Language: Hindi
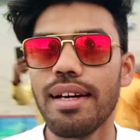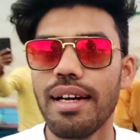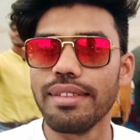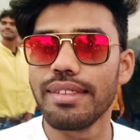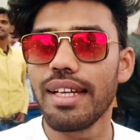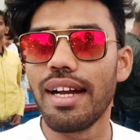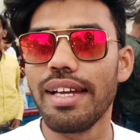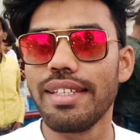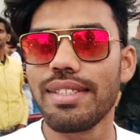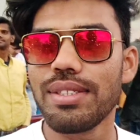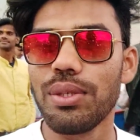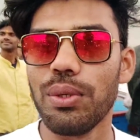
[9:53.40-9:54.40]
हाँ जी
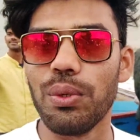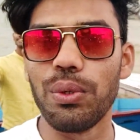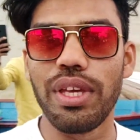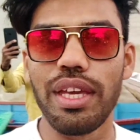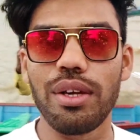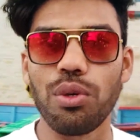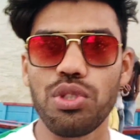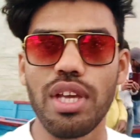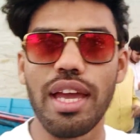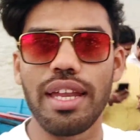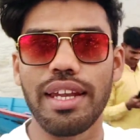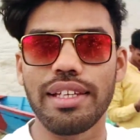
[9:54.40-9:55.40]
गाइस तो ये कुछ
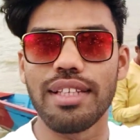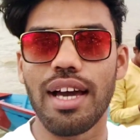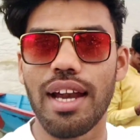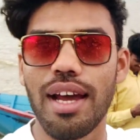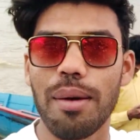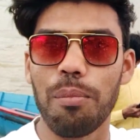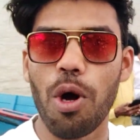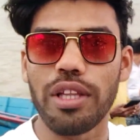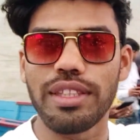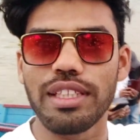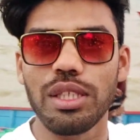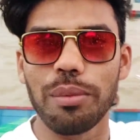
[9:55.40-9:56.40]
है नज़ारा
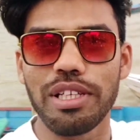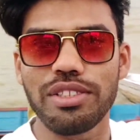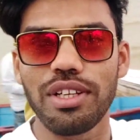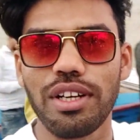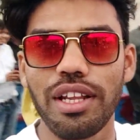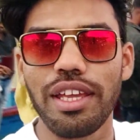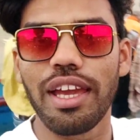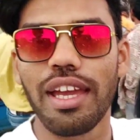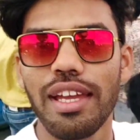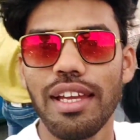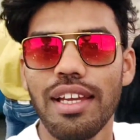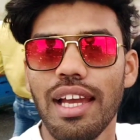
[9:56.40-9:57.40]
बहुत तेज हवा चल रही है
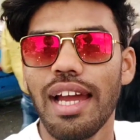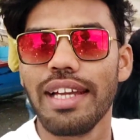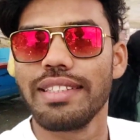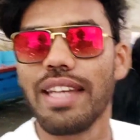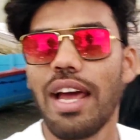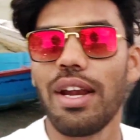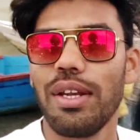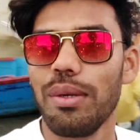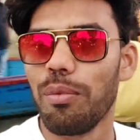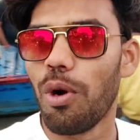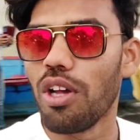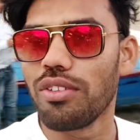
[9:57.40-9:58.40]
एंड सारे
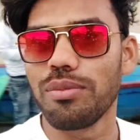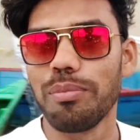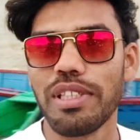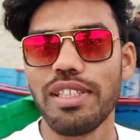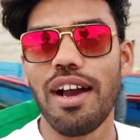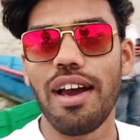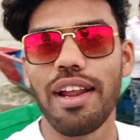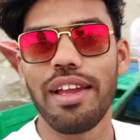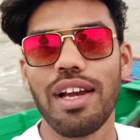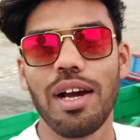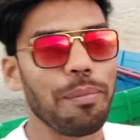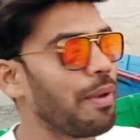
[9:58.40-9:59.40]
बहुत मज़ा आ रहा
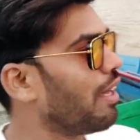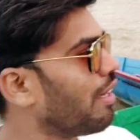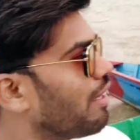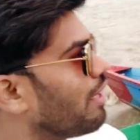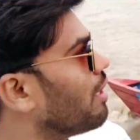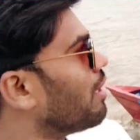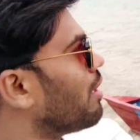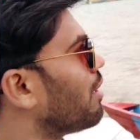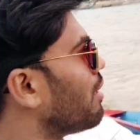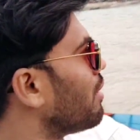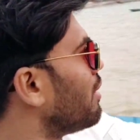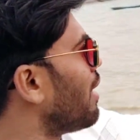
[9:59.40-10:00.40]
है यहाँ
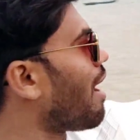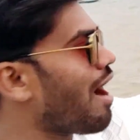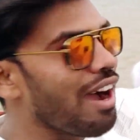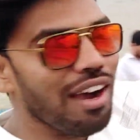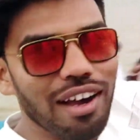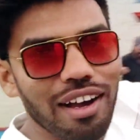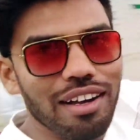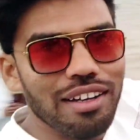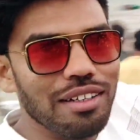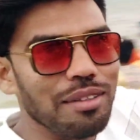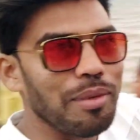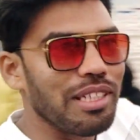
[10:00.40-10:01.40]
पे या
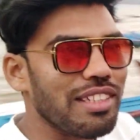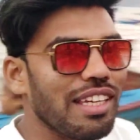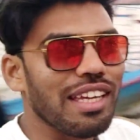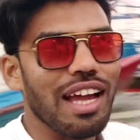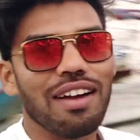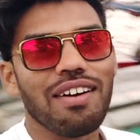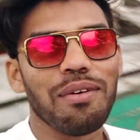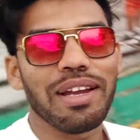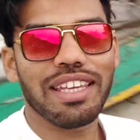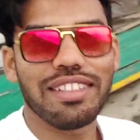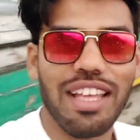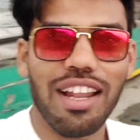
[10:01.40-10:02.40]
मज़े
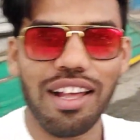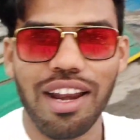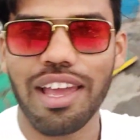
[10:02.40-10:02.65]
यहाँ कैसा लग